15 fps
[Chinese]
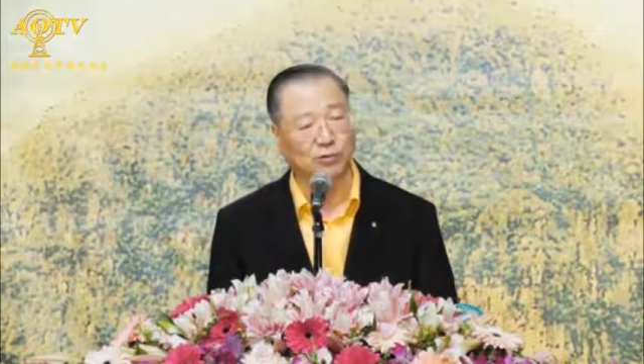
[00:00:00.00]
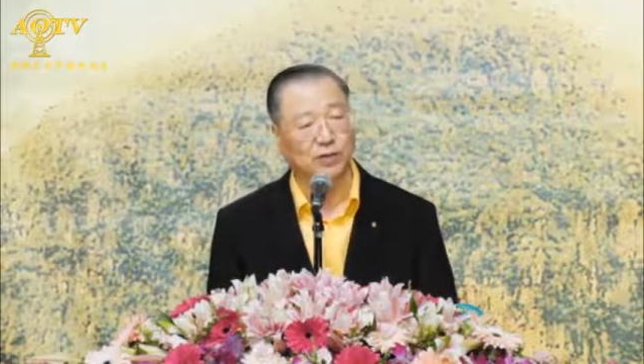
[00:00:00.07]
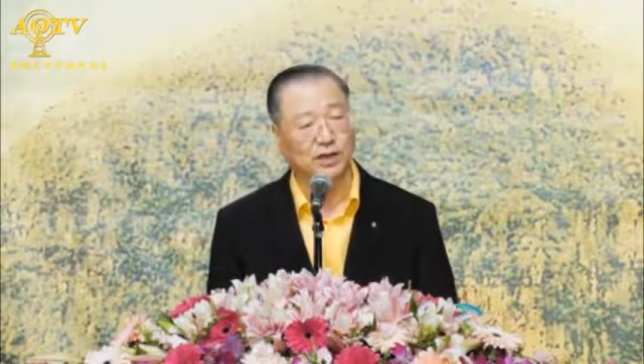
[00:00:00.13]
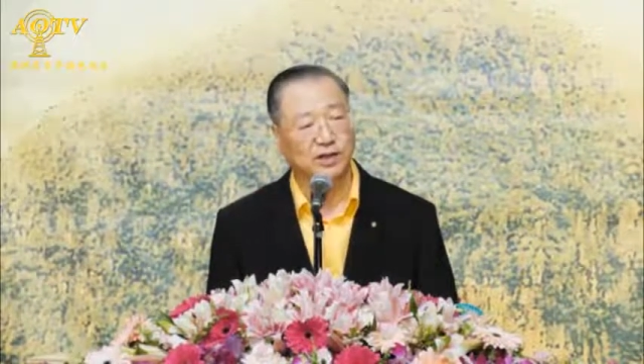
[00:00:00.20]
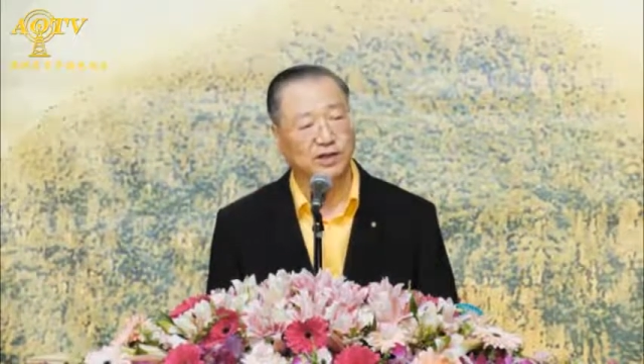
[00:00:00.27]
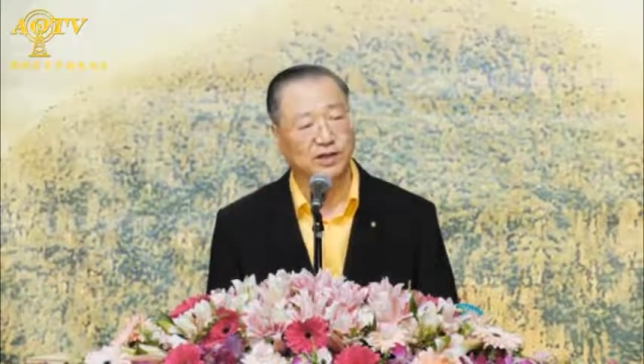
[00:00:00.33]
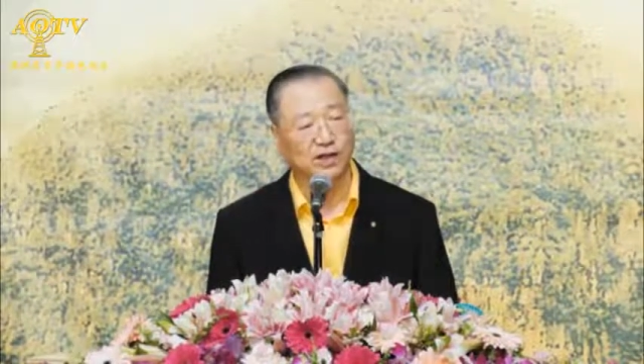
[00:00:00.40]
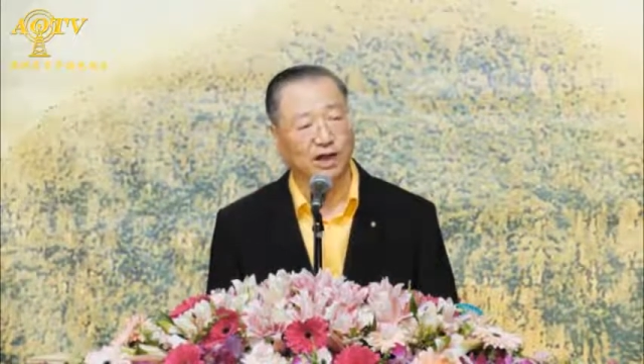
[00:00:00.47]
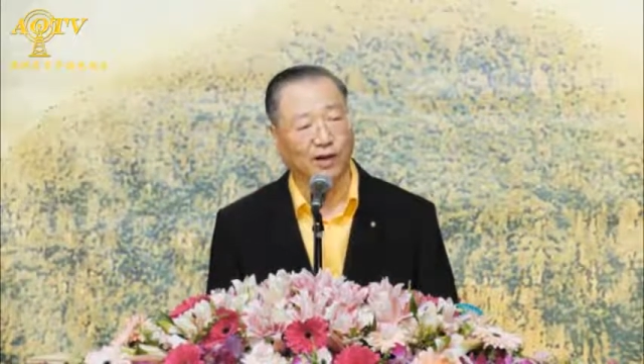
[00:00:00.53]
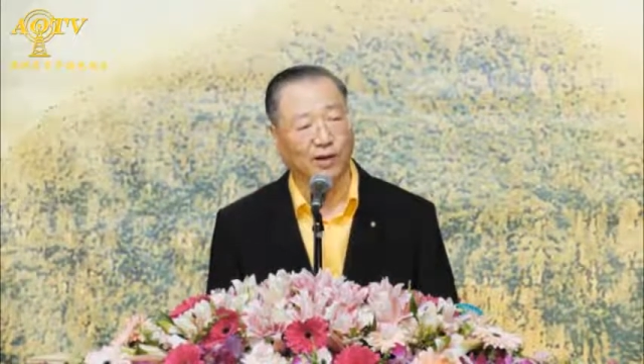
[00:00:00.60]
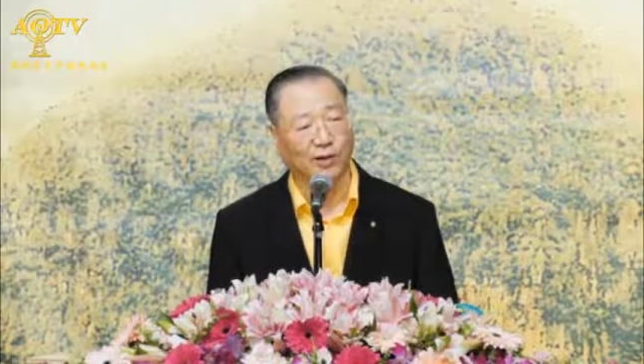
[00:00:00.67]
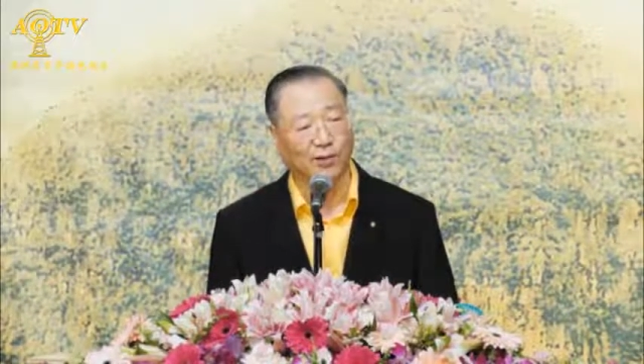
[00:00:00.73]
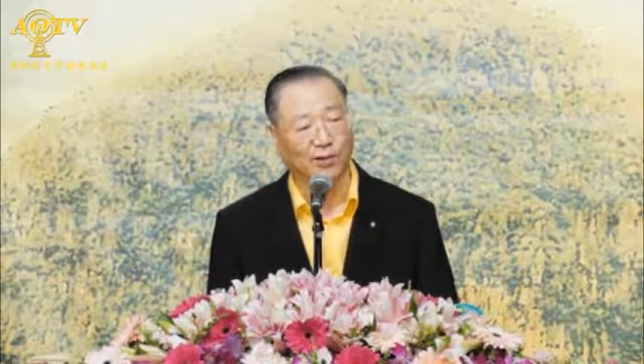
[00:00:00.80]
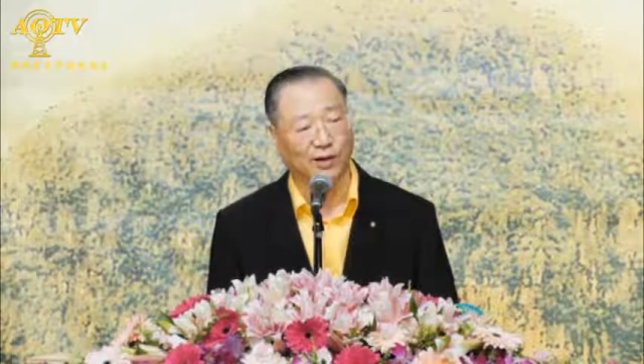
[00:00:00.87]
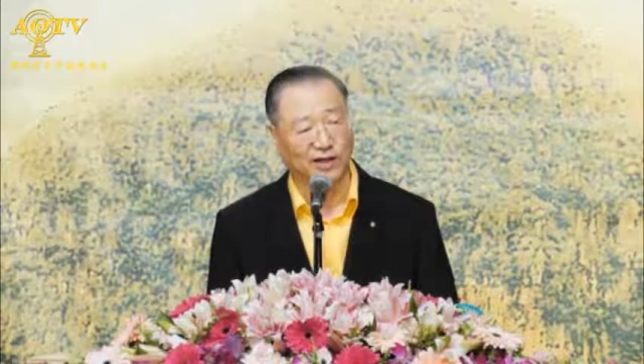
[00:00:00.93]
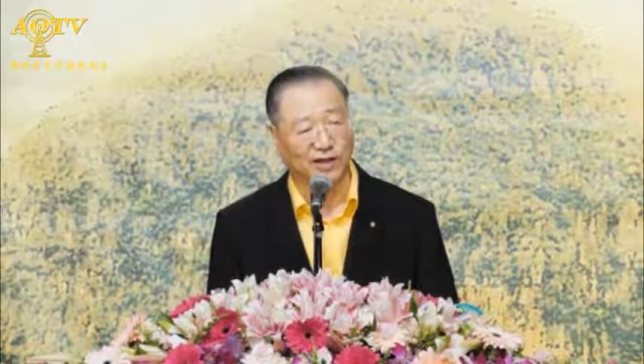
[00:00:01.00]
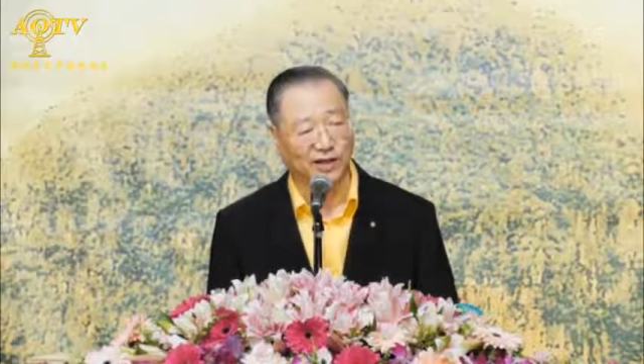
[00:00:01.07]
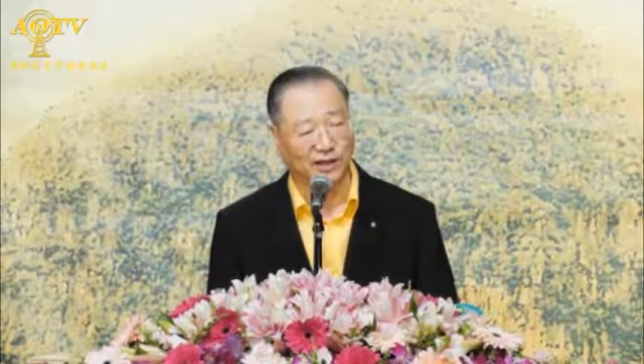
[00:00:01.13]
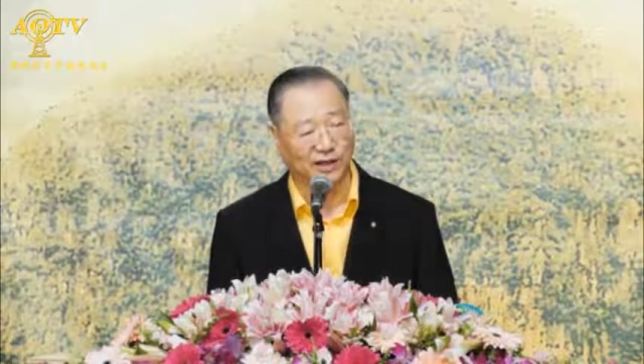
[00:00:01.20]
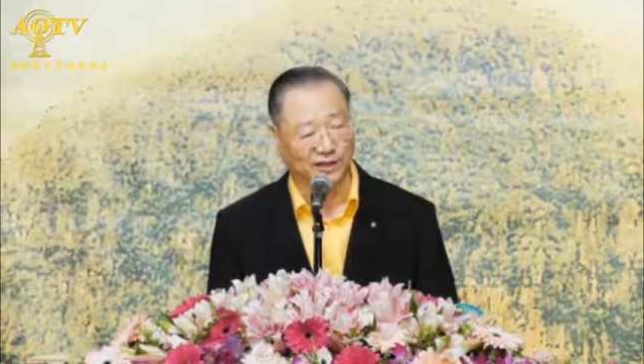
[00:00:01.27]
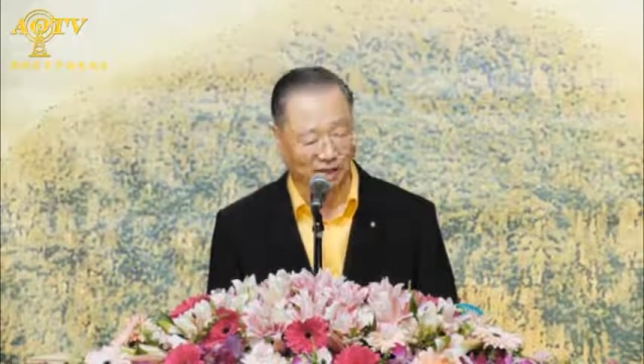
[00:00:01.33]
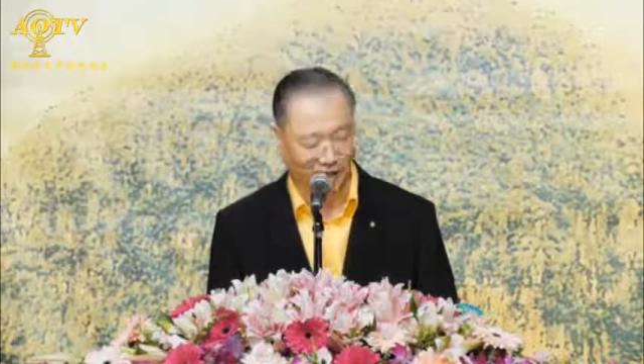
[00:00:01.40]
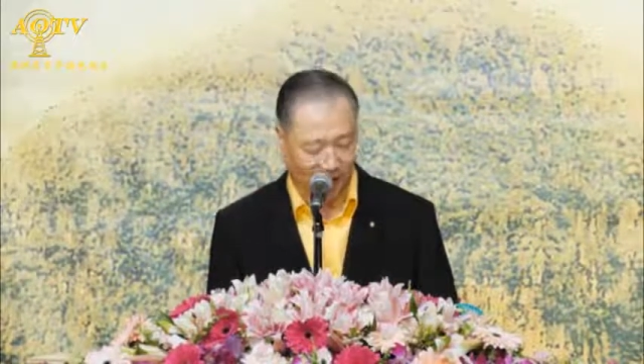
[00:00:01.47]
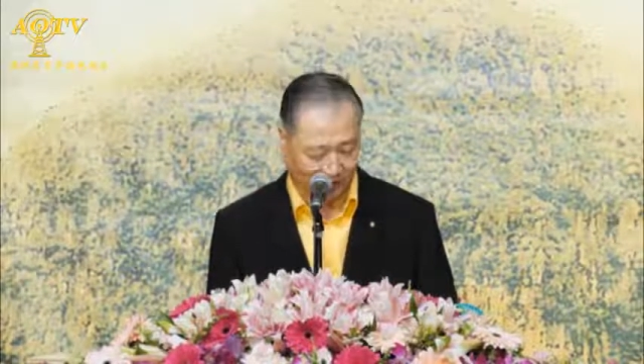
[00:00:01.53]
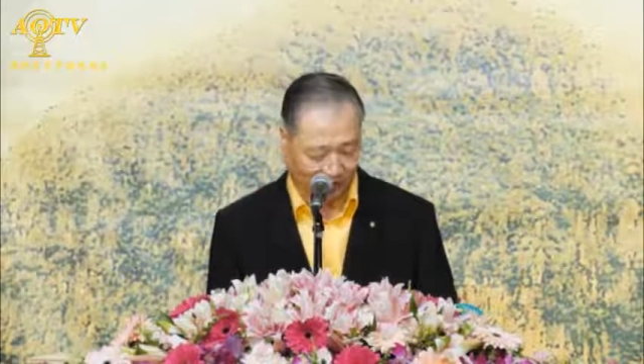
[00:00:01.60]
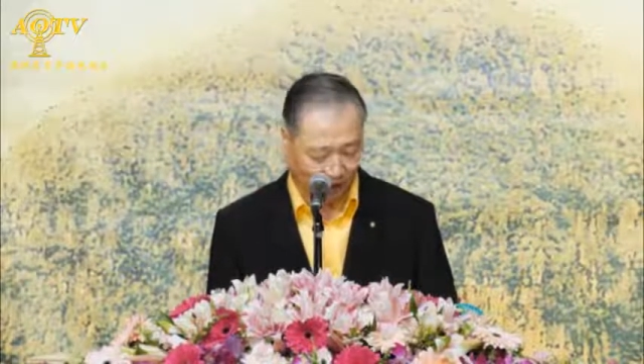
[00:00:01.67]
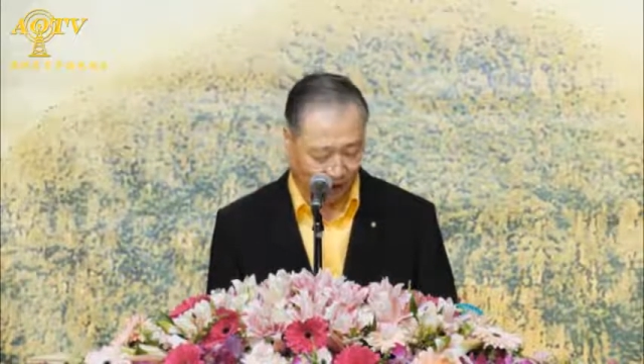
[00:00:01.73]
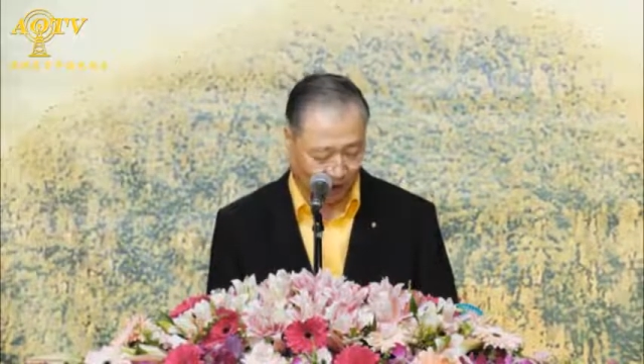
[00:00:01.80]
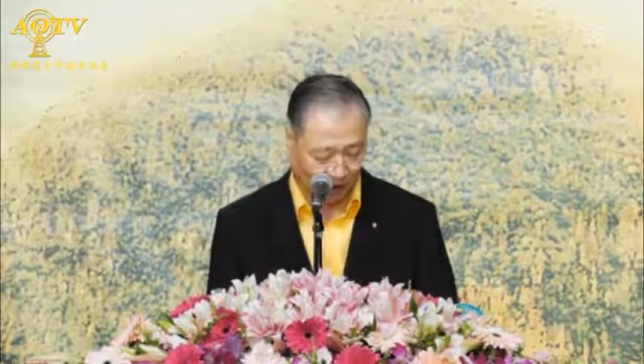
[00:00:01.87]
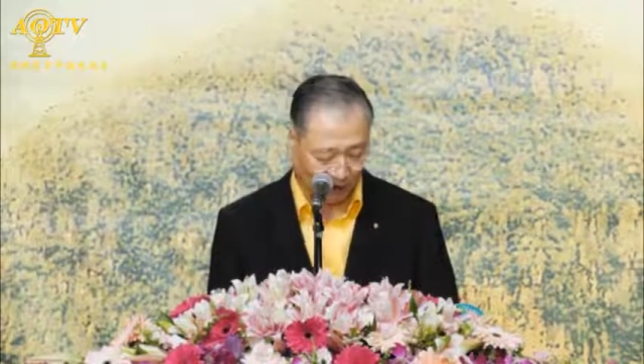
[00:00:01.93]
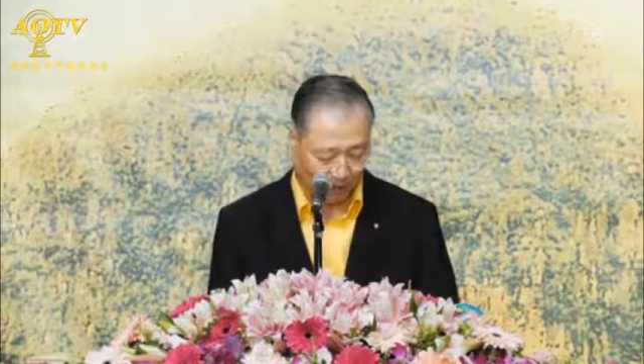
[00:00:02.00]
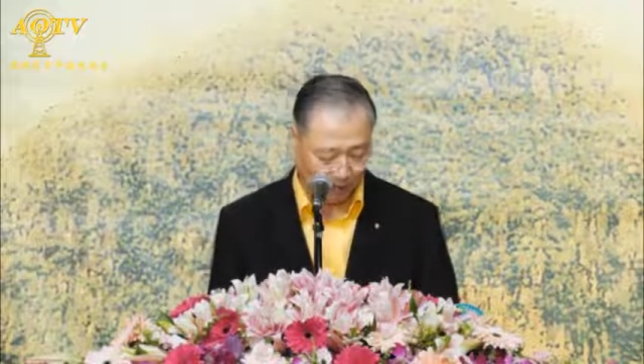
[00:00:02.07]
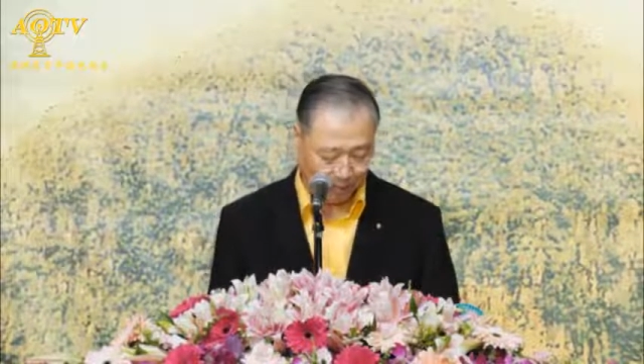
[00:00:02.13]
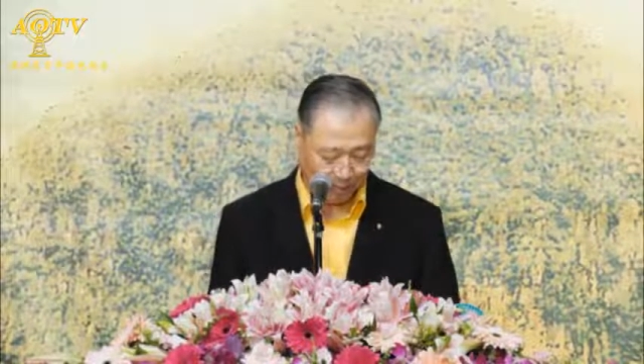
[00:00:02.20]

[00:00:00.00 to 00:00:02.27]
笑里藏刀，